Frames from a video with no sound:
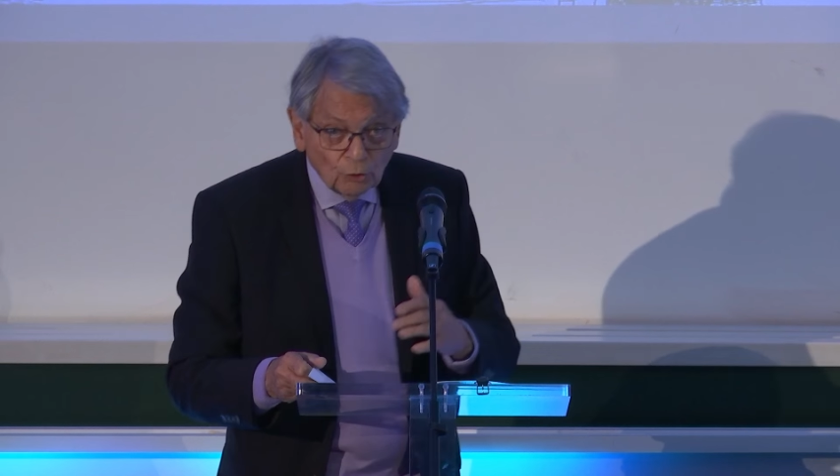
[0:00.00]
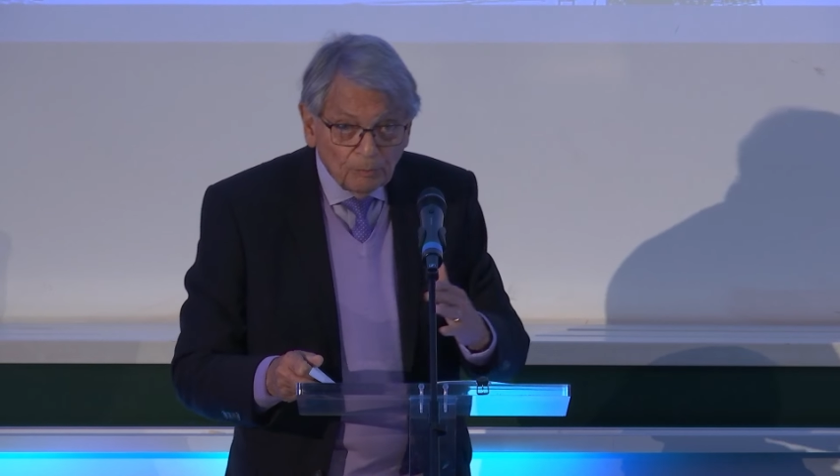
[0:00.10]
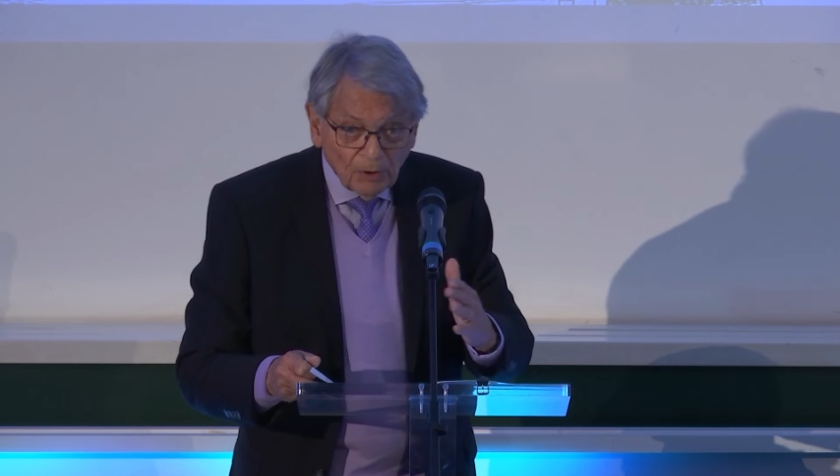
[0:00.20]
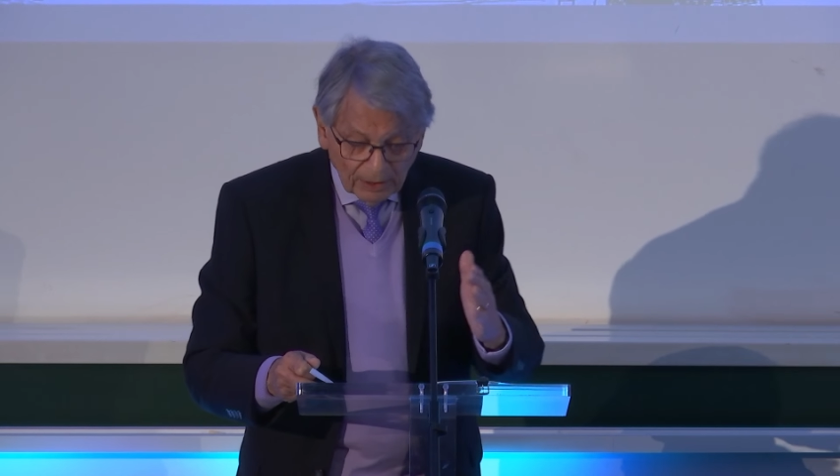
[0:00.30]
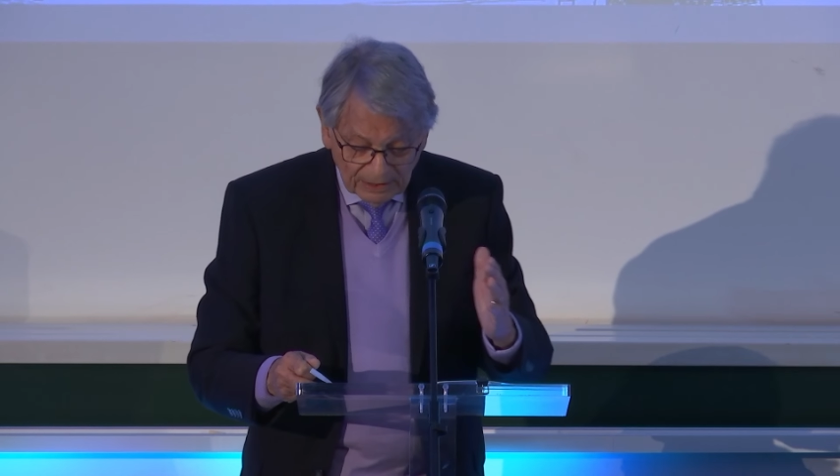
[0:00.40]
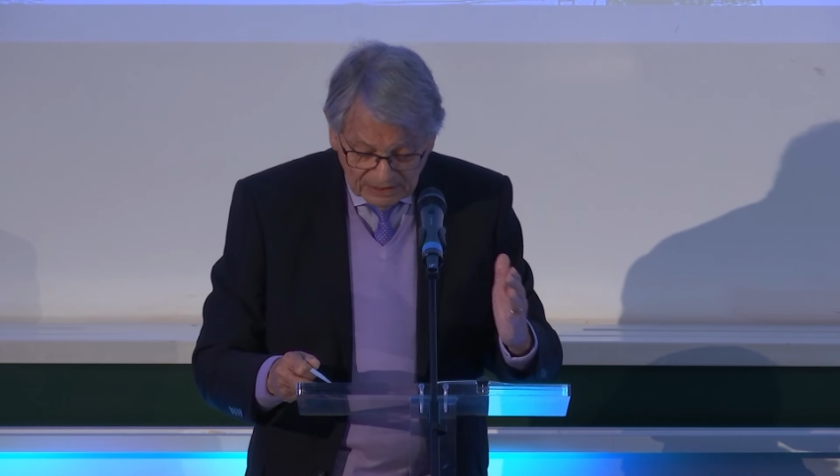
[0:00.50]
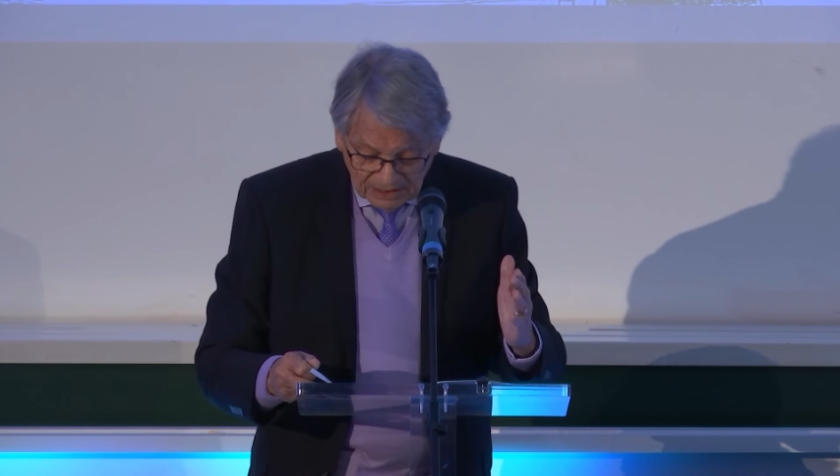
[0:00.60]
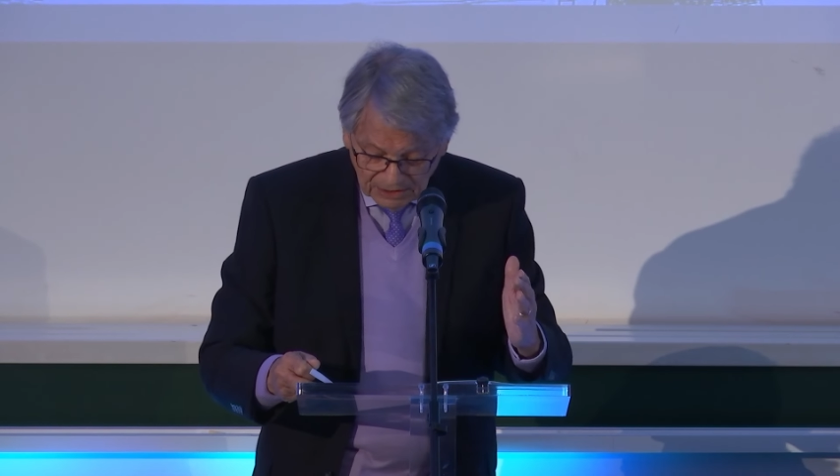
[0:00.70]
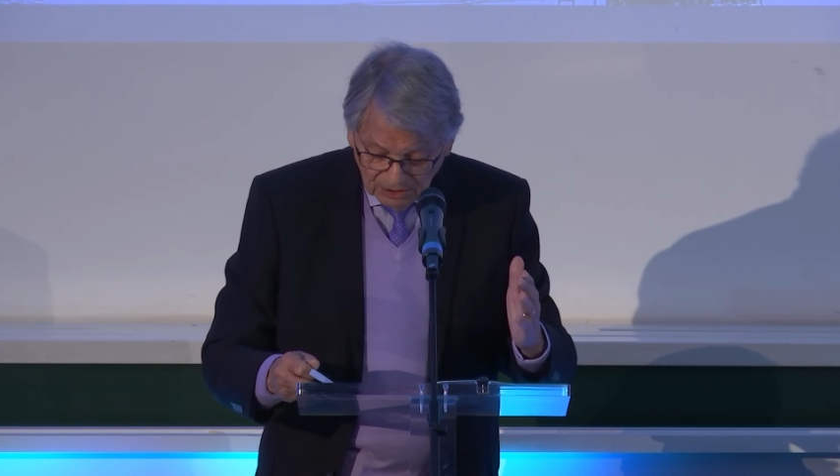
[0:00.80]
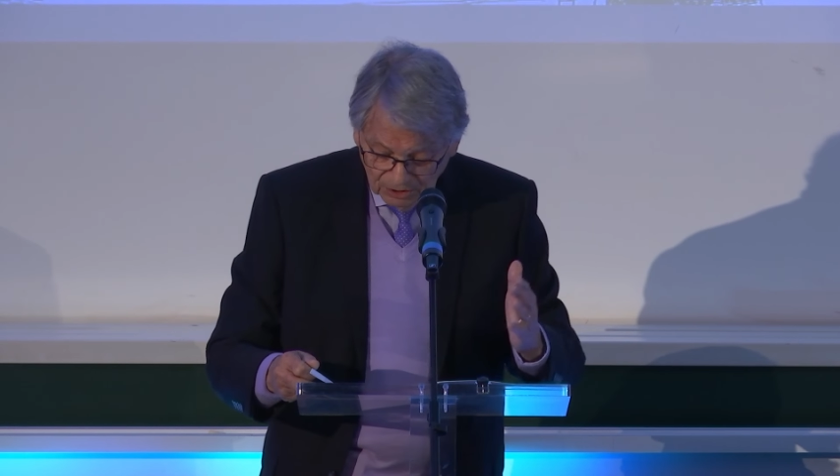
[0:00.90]
le plan
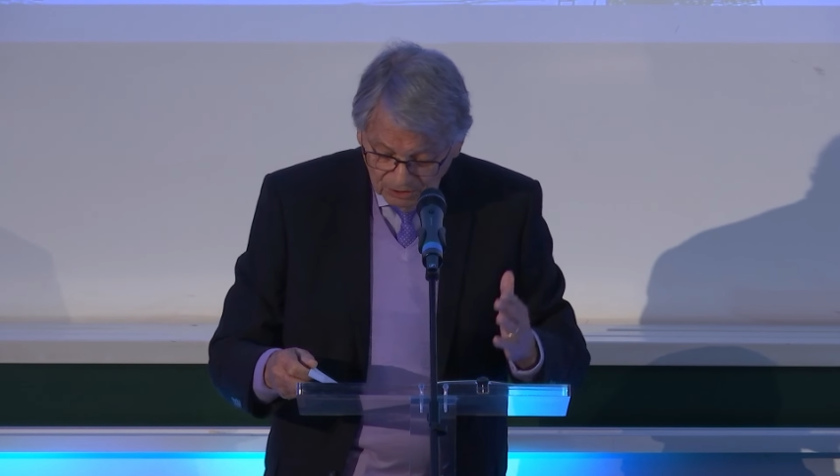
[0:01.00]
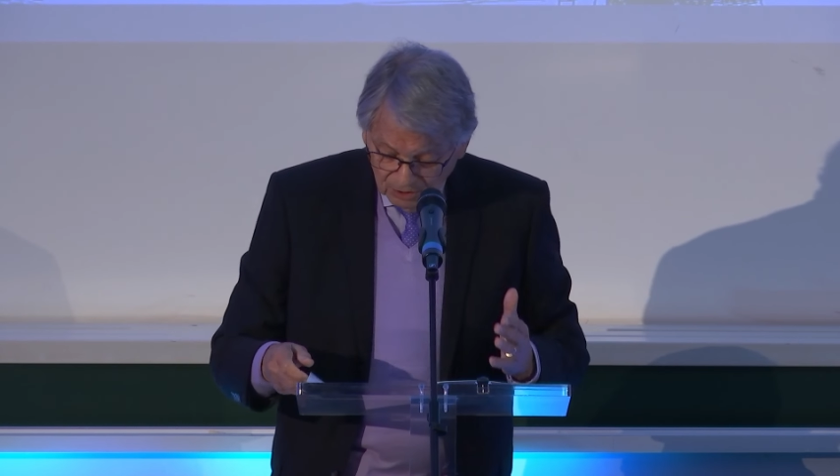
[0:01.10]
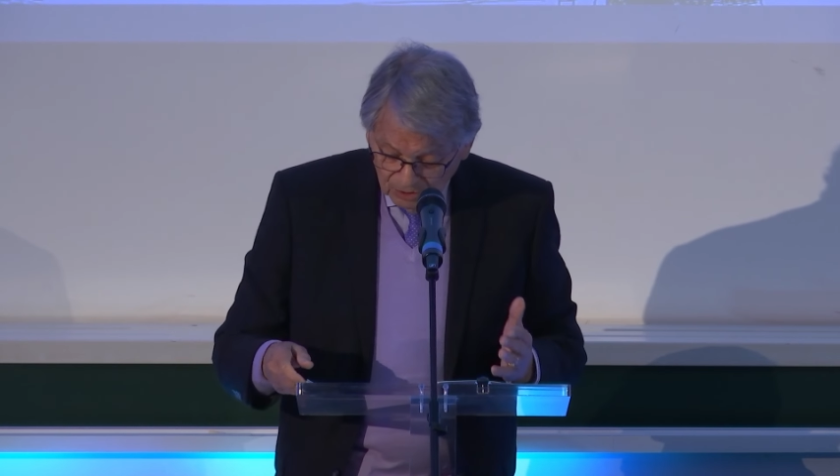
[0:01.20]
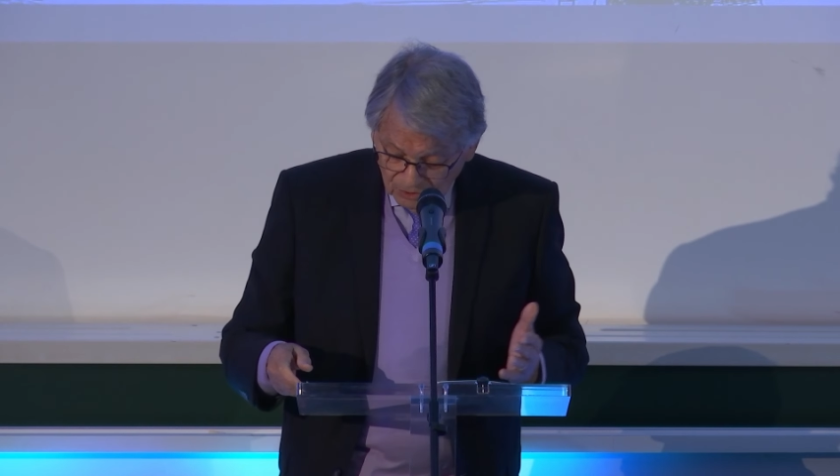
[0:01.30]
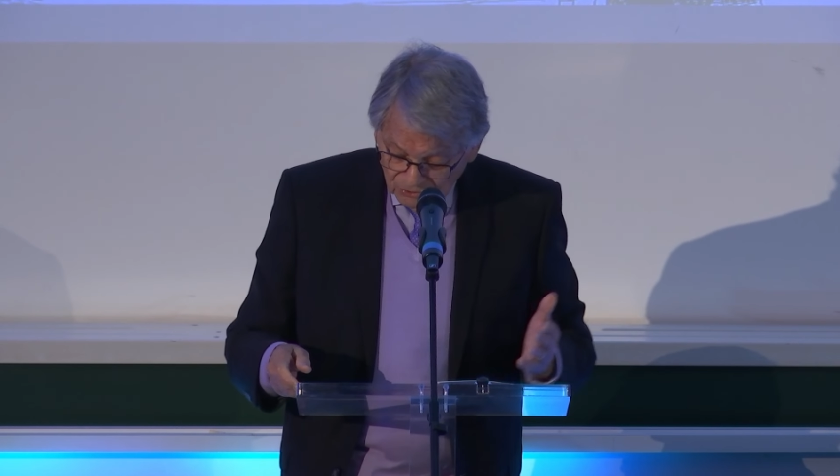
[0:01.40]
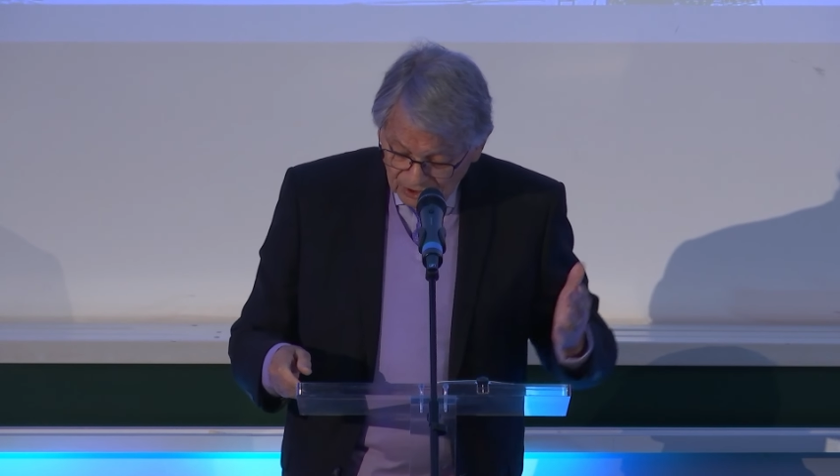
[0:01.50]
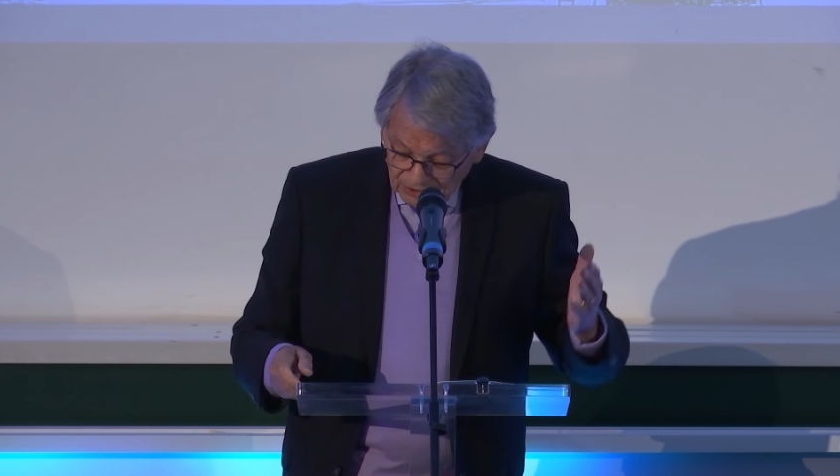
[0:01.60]
éthique, c'est